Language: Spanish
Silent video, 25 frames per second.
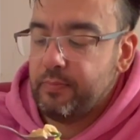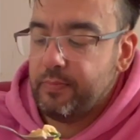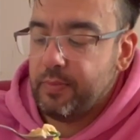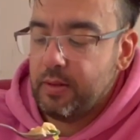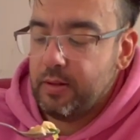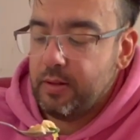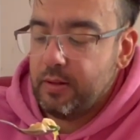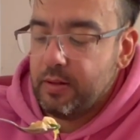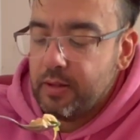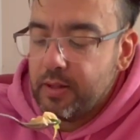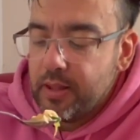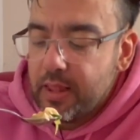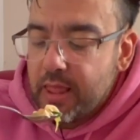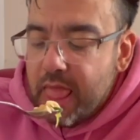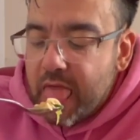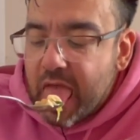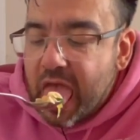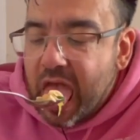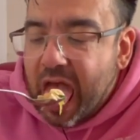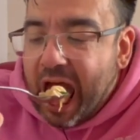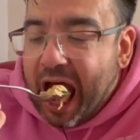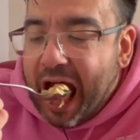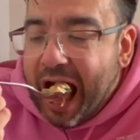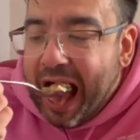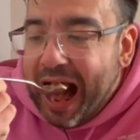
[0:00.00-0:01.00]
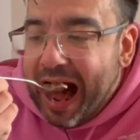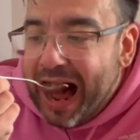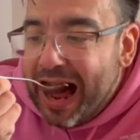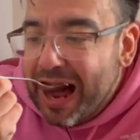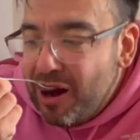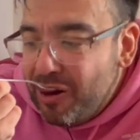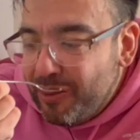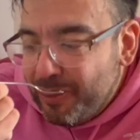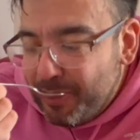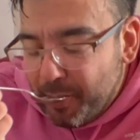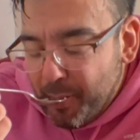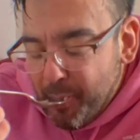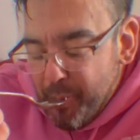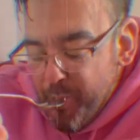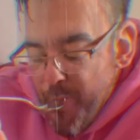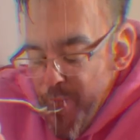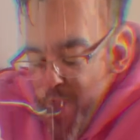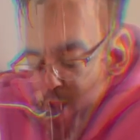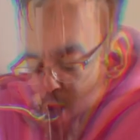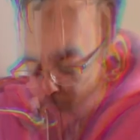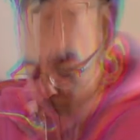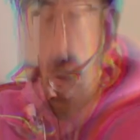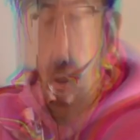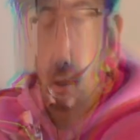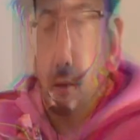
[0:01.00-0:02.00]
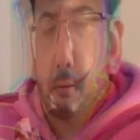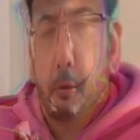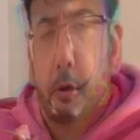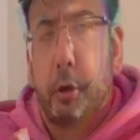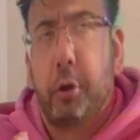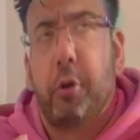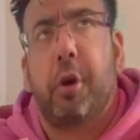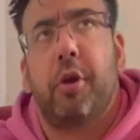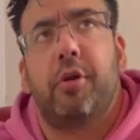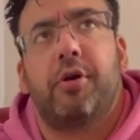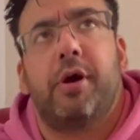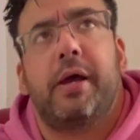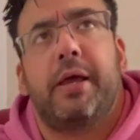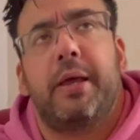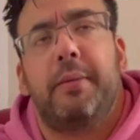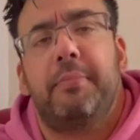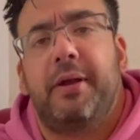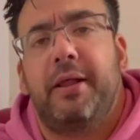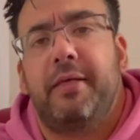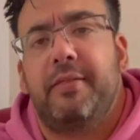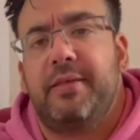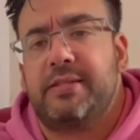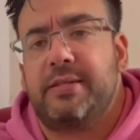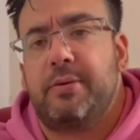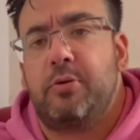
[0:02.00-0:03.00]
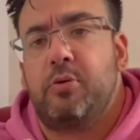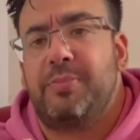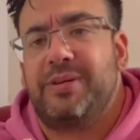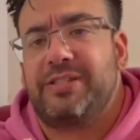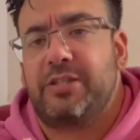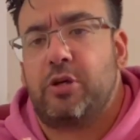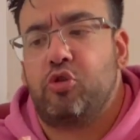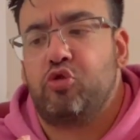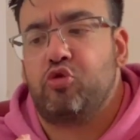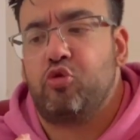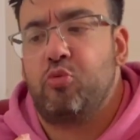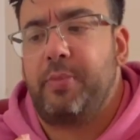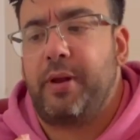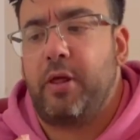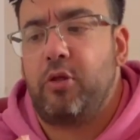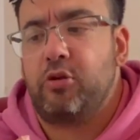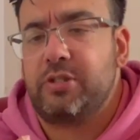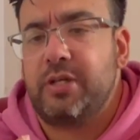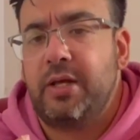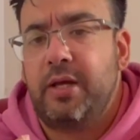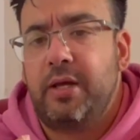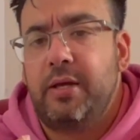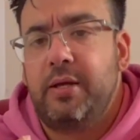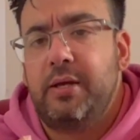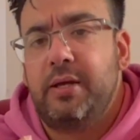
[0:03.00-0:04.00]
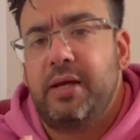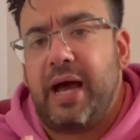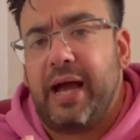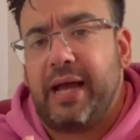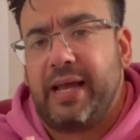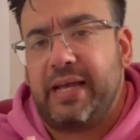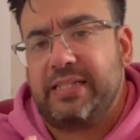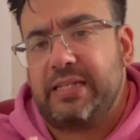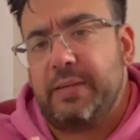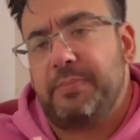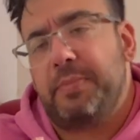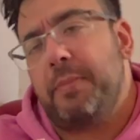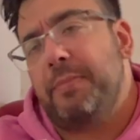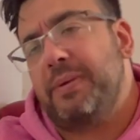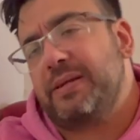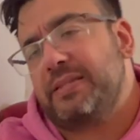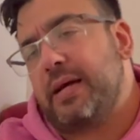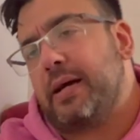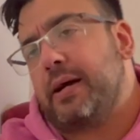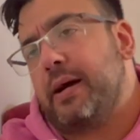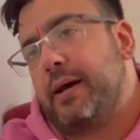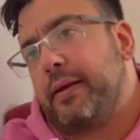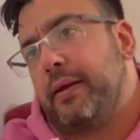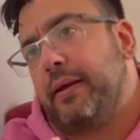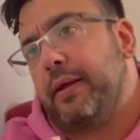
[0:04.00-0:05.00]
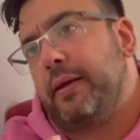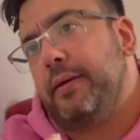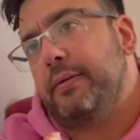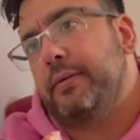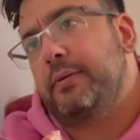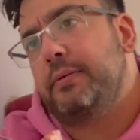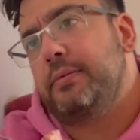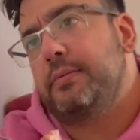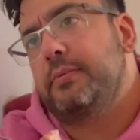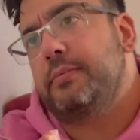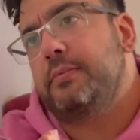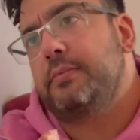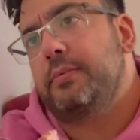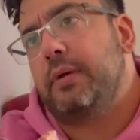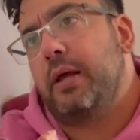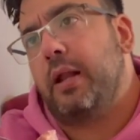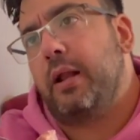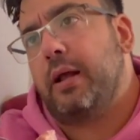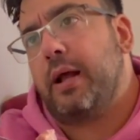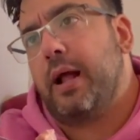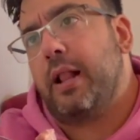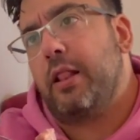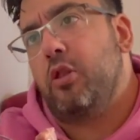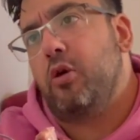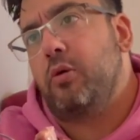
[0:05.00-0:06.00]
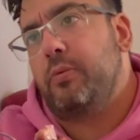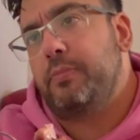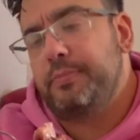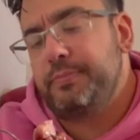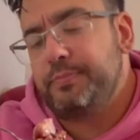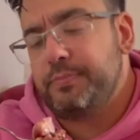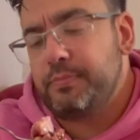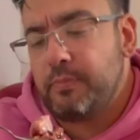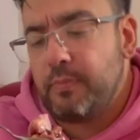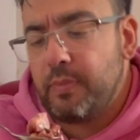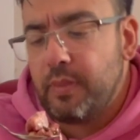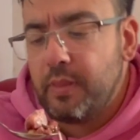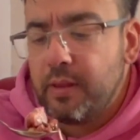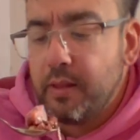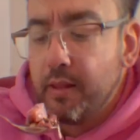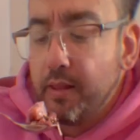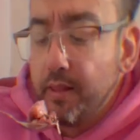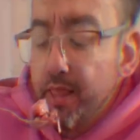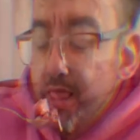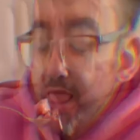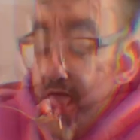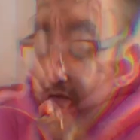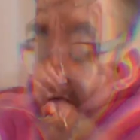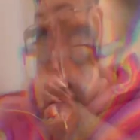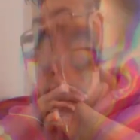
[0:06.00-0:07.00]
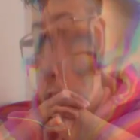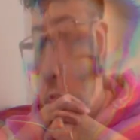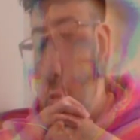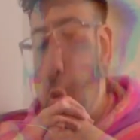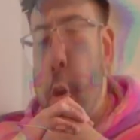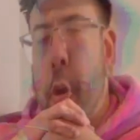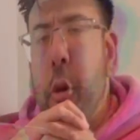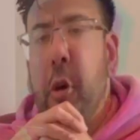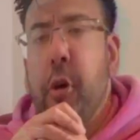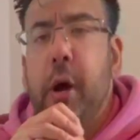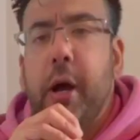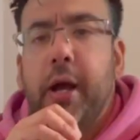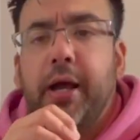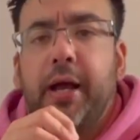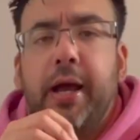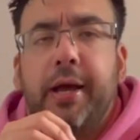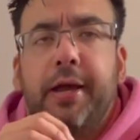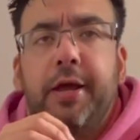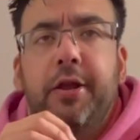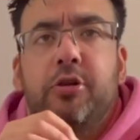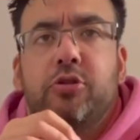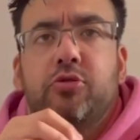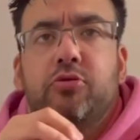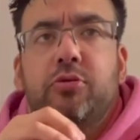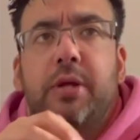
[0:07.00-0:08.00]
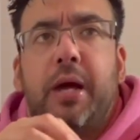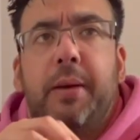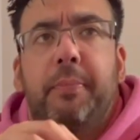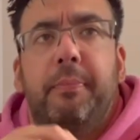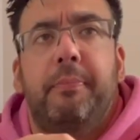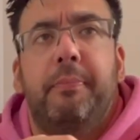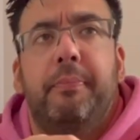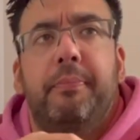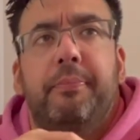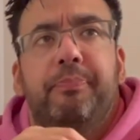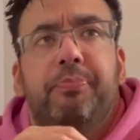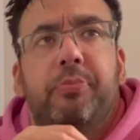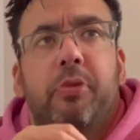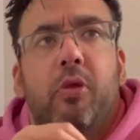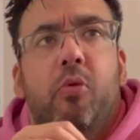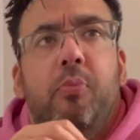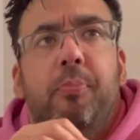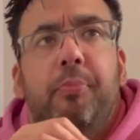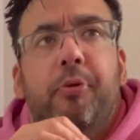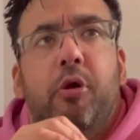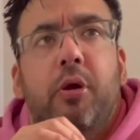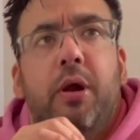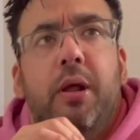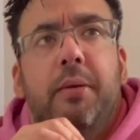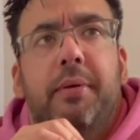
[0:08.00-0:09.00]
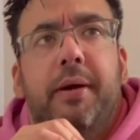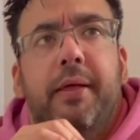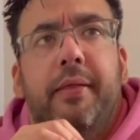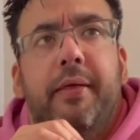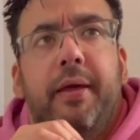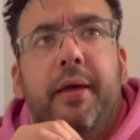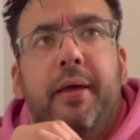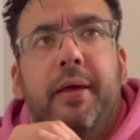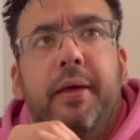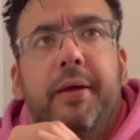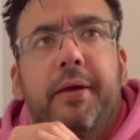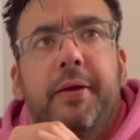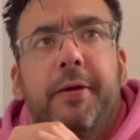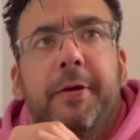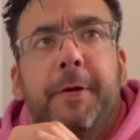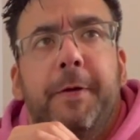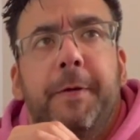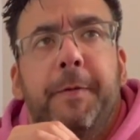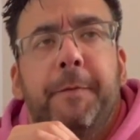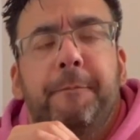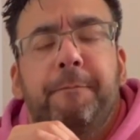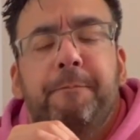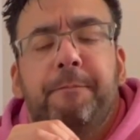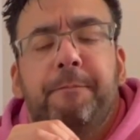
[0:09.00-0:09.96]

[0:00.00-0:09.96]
que envidiar al de tu abuela, ¿eh? Bueno, yo creo que aquí en Valencia estamos más acostumbrados a que sepa más a carne mm. el caldo. Yo creo que aquí no es un problema de,